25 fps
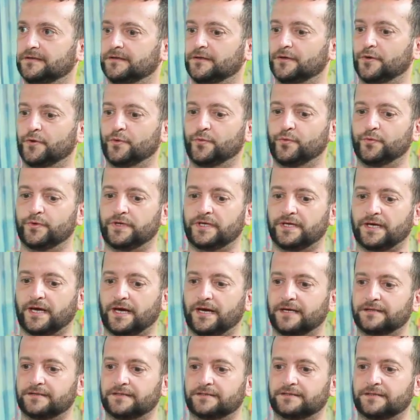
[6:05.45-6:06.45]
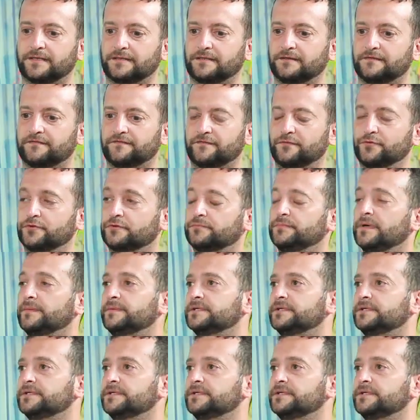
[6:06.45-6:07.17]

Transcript: هو عادة الفلوت ما